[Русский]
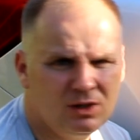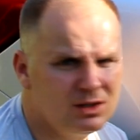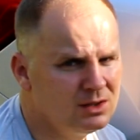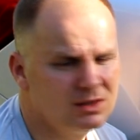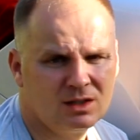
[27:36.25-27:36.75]

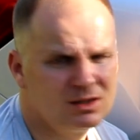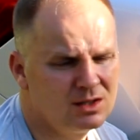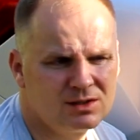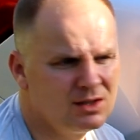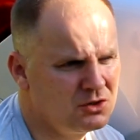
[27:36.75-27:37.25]
выгоднее, это
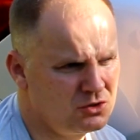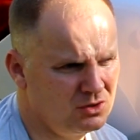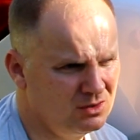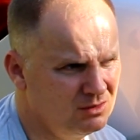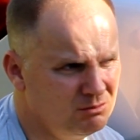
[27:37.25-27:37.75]

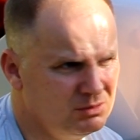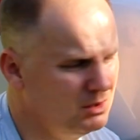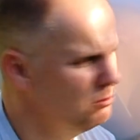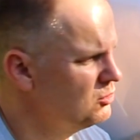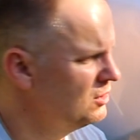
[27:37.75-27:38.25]
однозначно
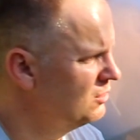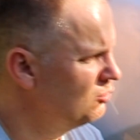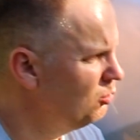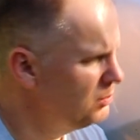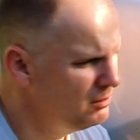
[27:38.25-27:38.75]
потому что
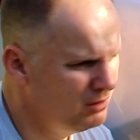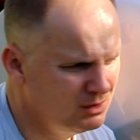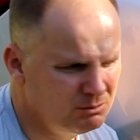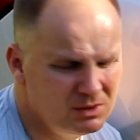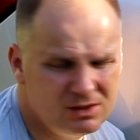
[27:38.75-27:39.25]

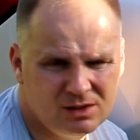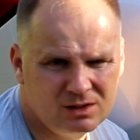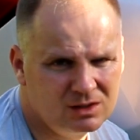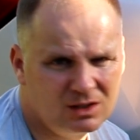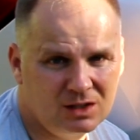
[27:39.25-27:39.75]
топливо,
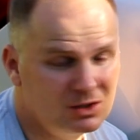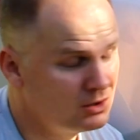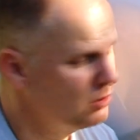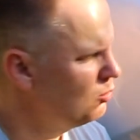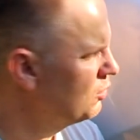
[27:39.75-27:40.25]
бензин, это,
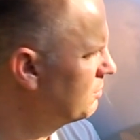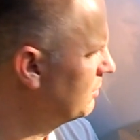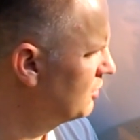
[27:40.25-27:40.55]
конечно, космос